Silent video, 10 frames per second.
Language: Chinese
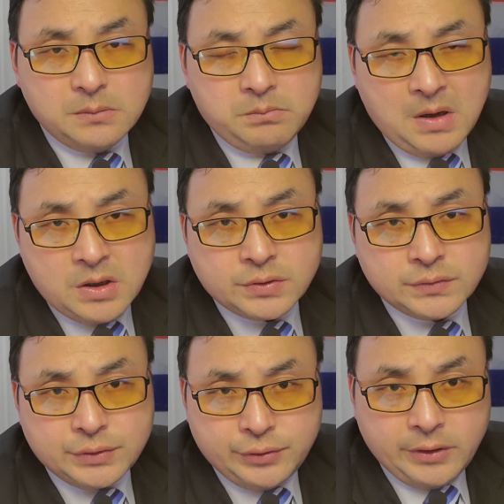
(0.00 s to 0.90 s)
帮助
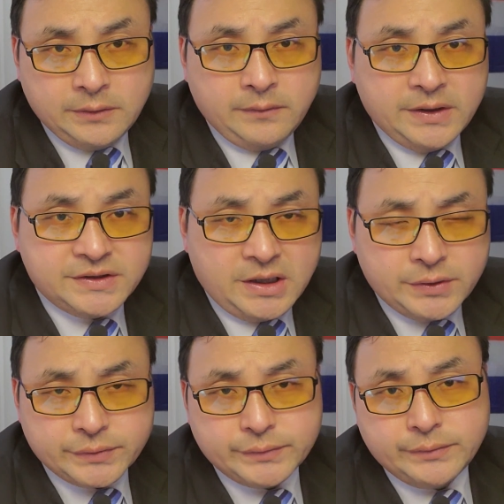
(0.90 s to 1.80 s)
权贵家
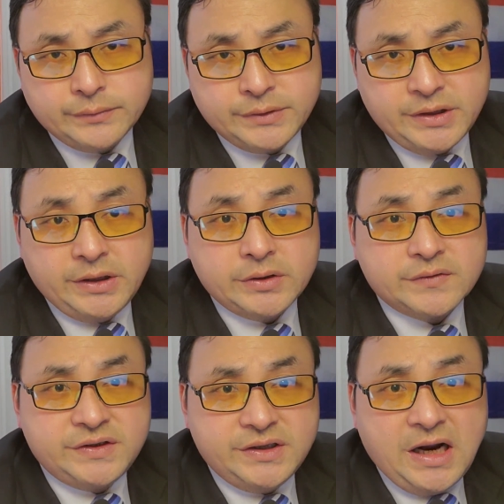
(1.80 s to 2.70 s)
族，现在就是
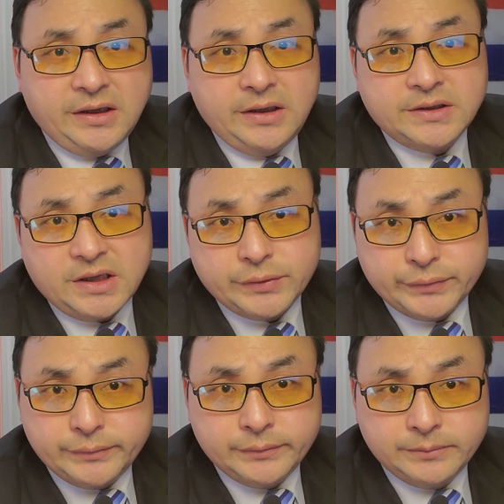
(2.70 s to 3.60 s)
习大利家族，